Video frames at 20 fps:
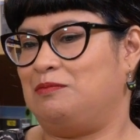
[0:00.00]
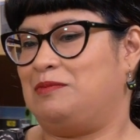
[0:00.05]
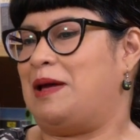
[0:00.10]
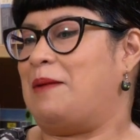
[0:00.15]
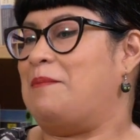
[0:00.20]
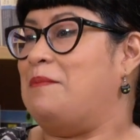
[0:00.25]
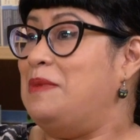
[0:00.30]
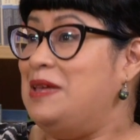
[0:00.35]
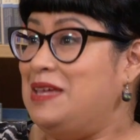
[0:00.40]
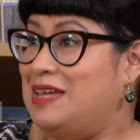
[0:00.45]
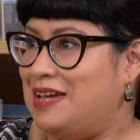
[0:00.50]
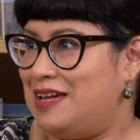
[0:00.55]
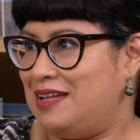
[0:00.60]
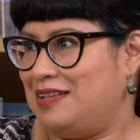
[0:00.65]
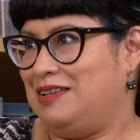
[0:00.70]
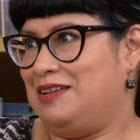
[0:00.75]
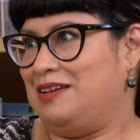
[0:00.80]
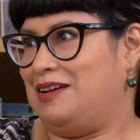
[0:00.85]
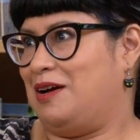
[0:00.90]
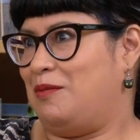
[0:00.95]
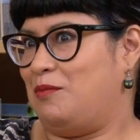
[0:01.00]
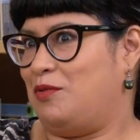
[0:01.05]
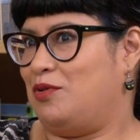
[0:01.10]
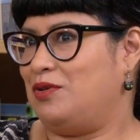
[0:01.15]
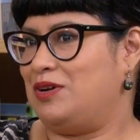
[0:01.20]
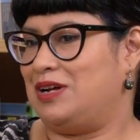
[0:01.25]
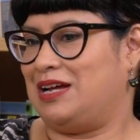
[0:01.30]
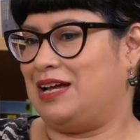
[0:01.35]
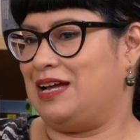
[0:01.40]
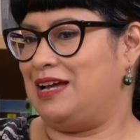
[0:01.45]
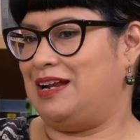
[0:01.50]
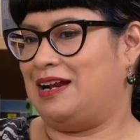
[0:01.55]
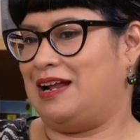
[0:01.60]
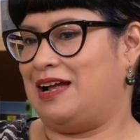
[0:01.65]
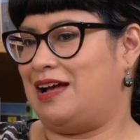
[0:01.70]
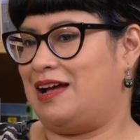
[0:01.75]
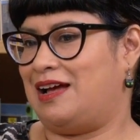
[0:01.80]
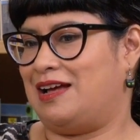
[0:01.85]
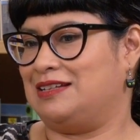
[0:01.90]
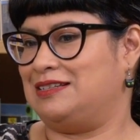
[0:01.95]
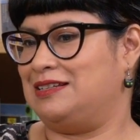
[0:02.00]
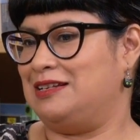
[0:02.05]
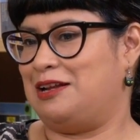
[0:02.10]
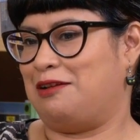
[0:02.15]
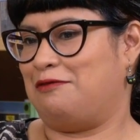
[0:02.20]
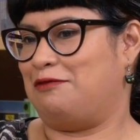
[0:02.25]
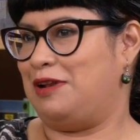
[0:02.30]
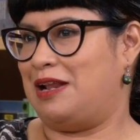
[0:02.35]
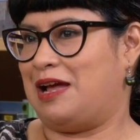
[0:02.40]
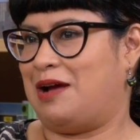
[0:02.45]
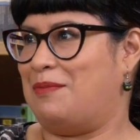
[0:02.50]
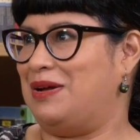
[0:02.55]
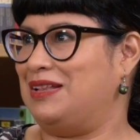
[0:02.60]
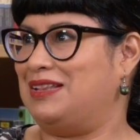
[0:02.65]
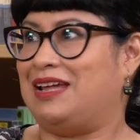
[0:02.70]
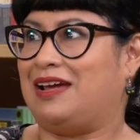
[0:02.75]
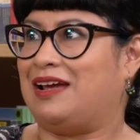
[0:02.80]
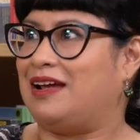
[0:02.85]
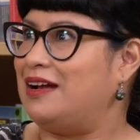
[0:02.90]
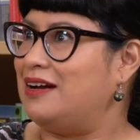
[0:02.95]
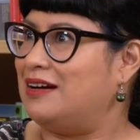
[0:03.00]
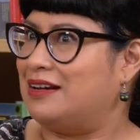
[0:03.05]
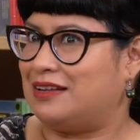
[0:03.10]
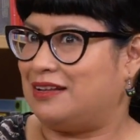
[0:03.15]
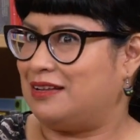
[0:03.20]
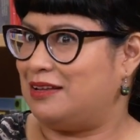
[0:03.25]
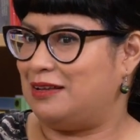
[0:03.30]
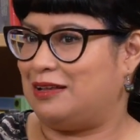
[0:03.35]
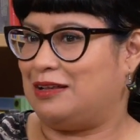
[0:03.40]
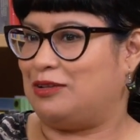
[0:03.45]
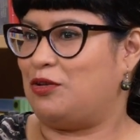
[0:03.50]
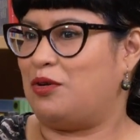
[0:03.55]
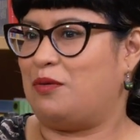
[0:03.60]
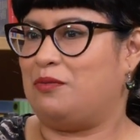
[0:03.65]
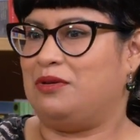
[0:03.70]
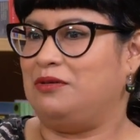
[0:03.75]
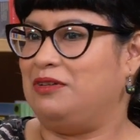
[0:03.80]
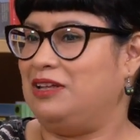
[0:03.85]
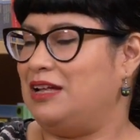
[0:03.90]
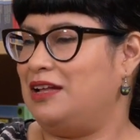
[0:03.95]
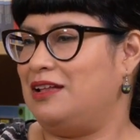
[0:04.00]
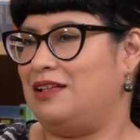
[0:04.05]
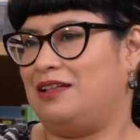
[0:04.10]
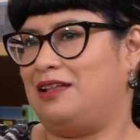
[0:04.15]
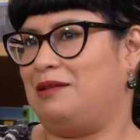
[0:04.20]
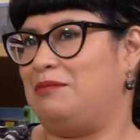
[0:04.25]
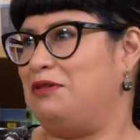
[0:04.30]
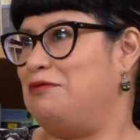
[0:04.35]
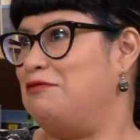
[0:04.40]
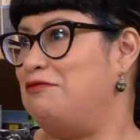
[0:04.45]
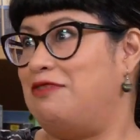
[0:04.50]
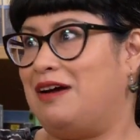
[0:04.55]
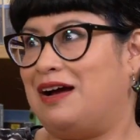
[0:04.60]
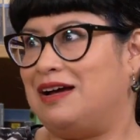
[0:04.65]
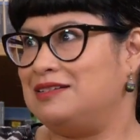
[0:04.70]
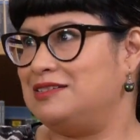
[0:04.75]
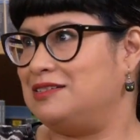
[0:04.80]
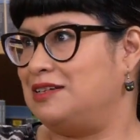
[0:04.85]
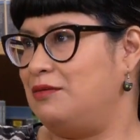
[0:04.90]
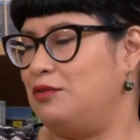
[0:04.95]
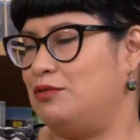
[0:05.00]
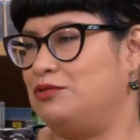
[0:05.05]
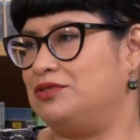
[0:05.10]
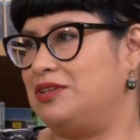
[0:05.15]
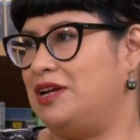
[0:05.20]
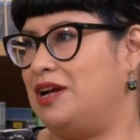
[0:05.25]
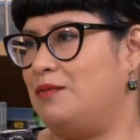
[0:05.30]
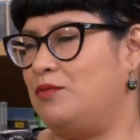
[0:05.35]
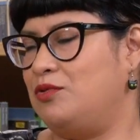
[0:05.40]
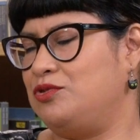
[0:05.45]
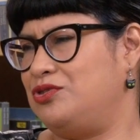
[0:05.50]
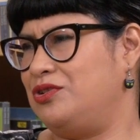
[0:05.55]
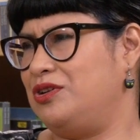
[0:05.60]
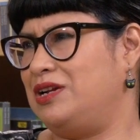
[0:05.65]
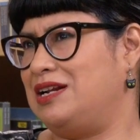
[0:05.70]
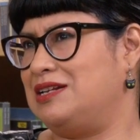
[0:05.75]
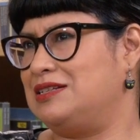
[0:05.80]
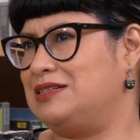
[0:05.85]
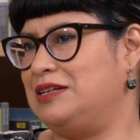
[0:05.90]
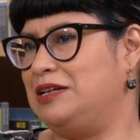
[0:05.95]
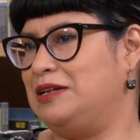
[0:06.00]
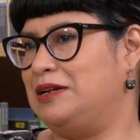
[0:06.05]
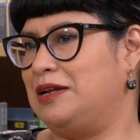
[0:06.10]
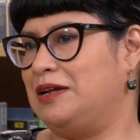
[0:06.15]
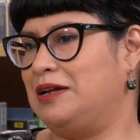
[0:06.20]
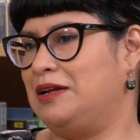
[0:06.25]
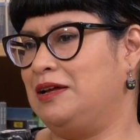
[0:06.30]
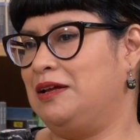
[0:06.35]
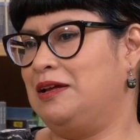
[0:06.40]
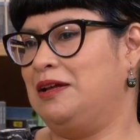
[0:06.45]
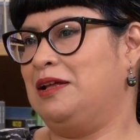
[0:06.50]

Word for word: también, digamos que era cinéfila amateur de toda mi vida, desde mi infancia, me gustaba mucho ir al cine.